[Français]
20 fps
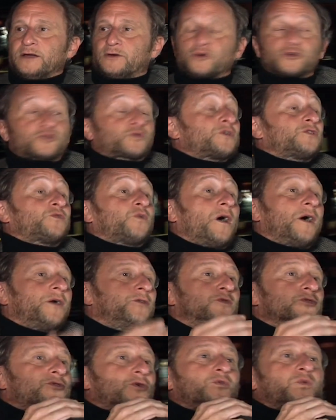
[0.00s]
Construis-toi
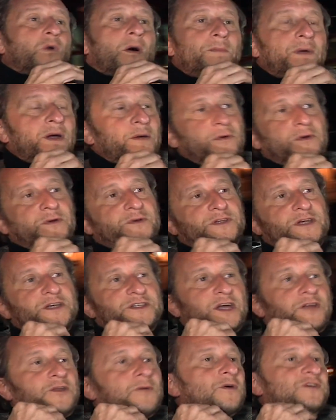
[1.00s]
un autre toi-même. C'est
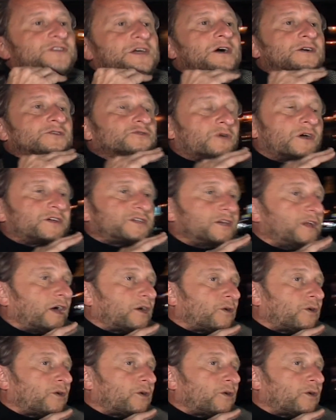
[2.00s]
exactement ça. Je suis assez